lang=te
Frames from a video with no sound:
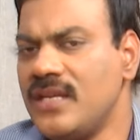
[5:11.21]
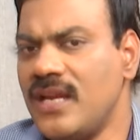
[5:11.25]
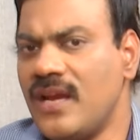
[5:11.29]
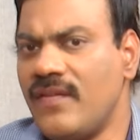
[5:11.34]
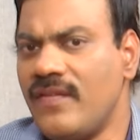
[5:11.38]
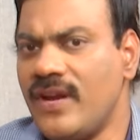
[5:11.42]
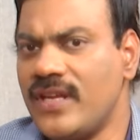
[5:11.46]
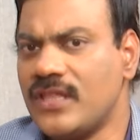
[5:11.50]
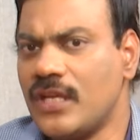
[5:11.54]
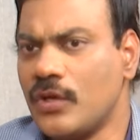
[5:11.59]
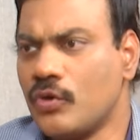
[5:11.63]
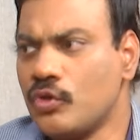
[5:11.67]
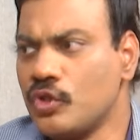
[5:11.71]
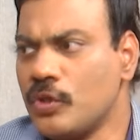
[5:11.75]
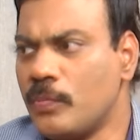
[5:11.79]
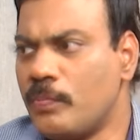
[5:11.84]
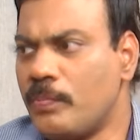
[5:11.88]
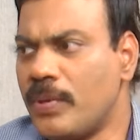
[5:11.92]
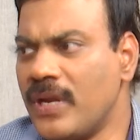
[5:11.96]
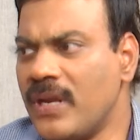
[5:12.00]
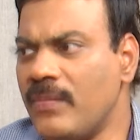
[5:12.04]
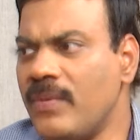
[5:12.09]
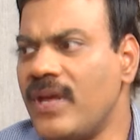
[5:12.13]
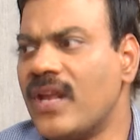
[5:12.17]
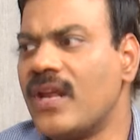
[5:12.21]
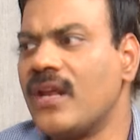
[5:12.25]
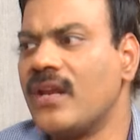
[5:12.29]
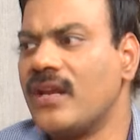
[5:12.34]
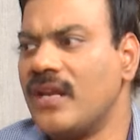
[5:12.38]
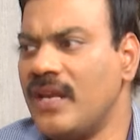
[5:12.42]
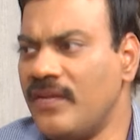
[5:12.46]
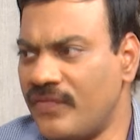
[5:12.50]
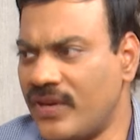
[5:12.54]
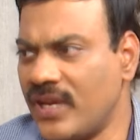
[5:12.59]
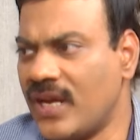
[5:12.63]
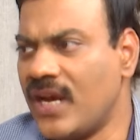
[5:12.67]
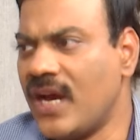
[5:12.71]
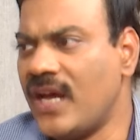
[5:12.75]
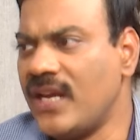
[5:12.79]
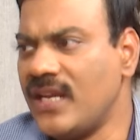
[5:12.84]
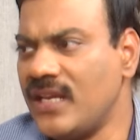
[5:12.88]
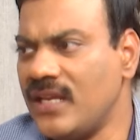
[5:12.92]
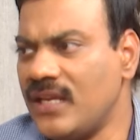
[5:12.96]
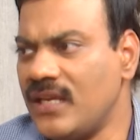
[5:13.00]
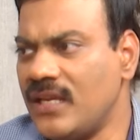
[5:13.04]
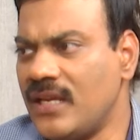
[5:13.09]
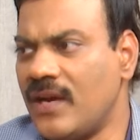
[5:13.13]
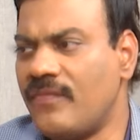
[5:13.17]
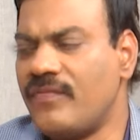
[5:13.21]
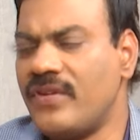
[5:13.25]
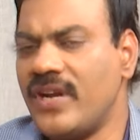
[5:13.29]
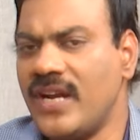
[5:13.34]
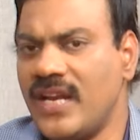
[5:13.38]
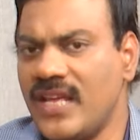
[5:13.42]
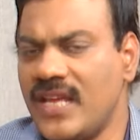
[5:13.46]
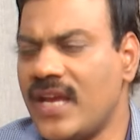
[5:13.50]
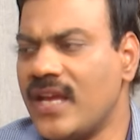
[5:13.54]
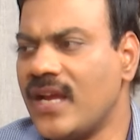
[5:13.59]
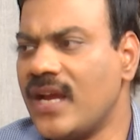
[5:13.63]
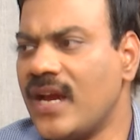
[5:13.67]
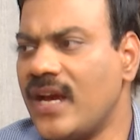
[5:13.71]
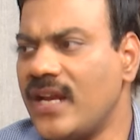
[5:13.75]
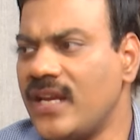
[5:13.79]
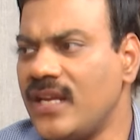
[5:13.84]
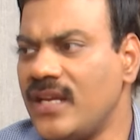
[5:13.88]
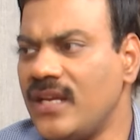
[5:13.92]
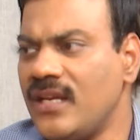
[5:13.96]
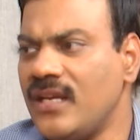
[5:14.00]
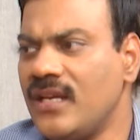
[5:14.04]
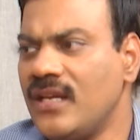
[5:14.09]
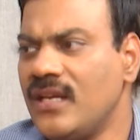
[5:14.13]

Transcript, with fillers: ఏవైతే కొంచెం ప్రీమియర్ నిఫ్ట్ కానీ ఎఫ్డిడిఐ కానీ